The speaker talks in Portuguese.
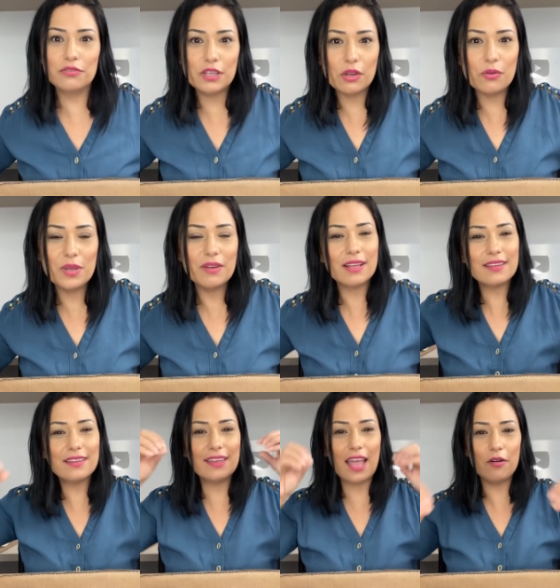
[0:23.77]
Fique comigo
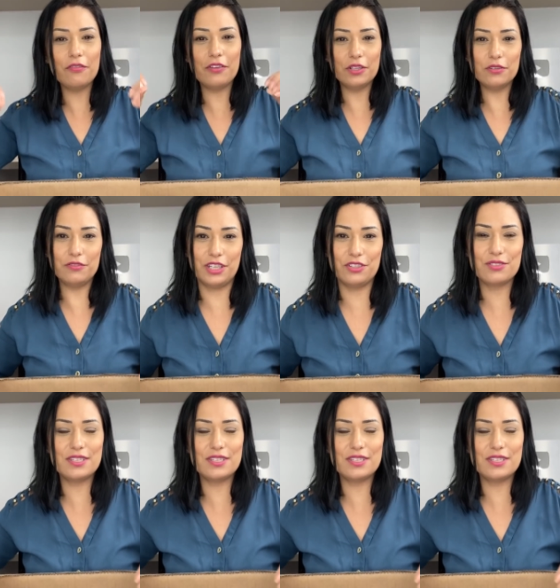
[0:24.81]
até o fim do vídeo.